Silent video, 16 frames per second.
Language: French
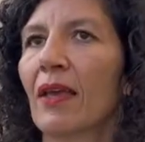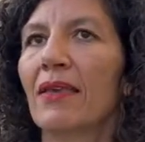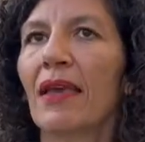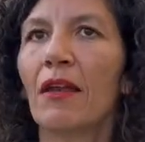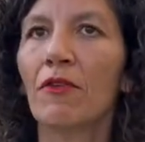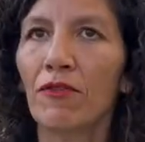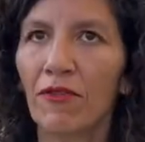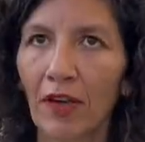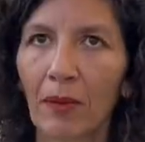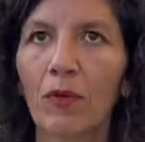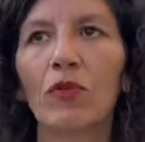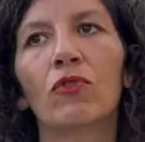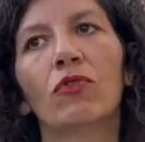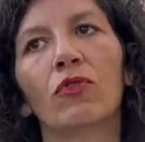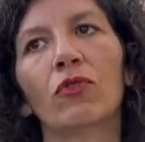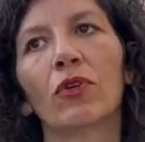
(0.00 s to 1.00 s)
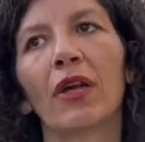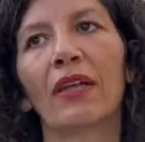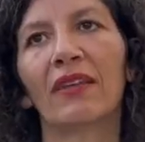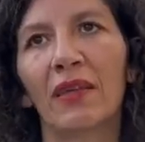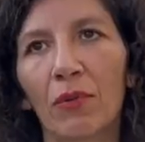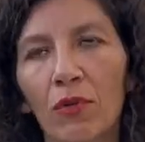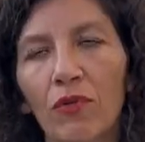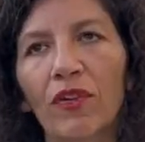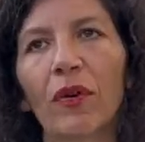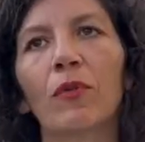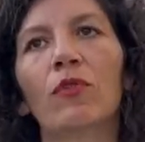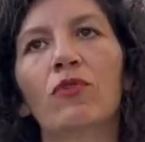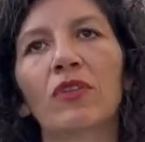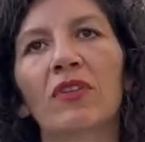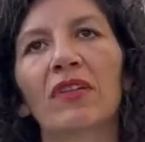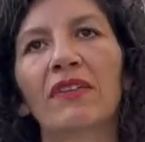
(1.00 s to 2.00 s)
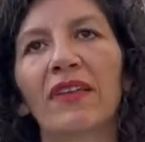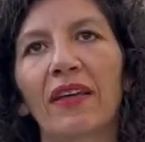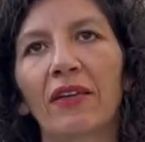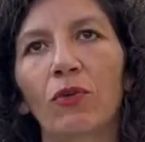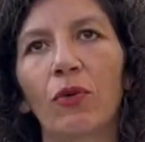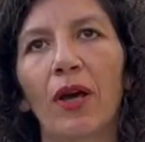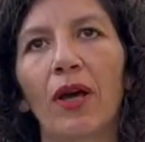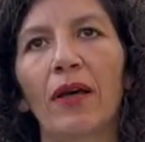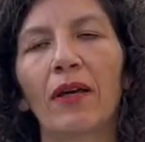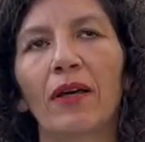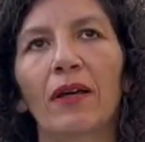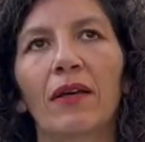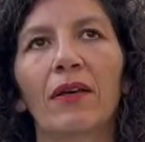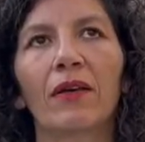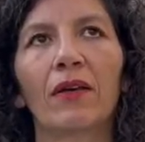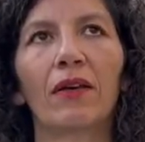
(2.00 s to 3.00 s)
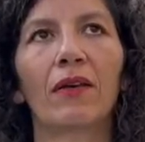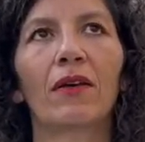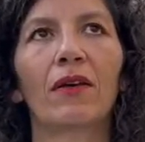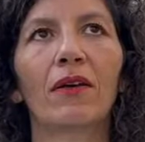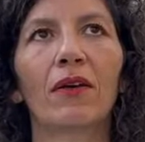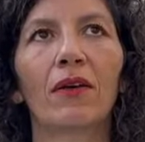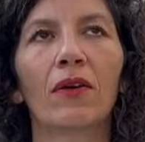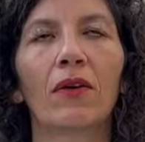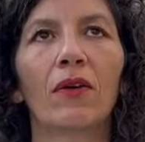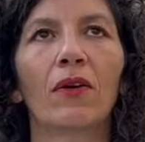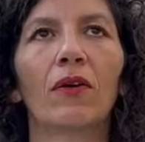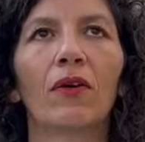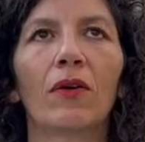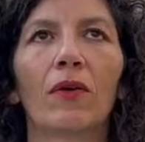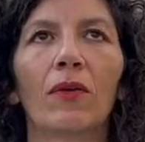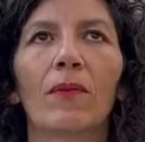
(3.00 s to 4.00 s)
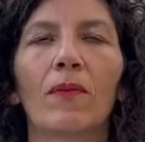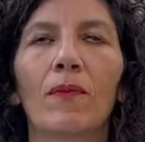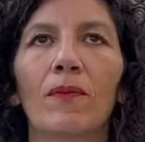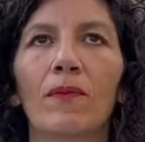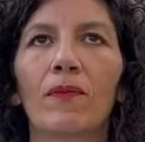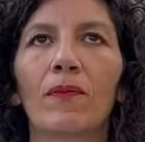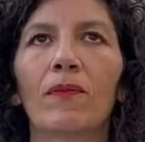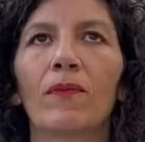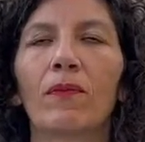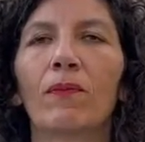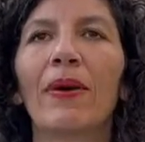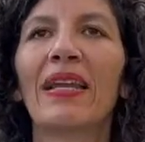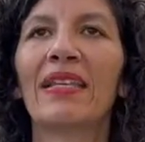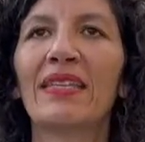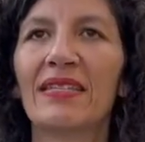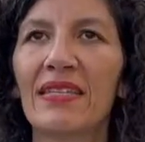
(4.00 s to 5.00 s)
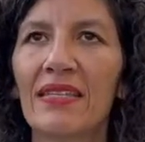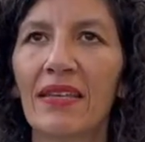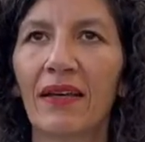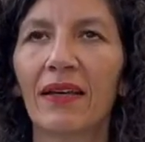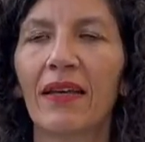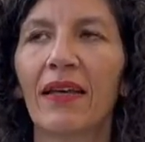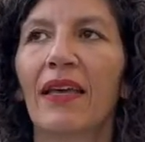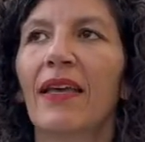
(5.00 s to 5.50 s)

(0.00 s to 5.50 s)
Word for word: y a une fermeture, un début de fermeture des territoires euh, euh, palestiniens.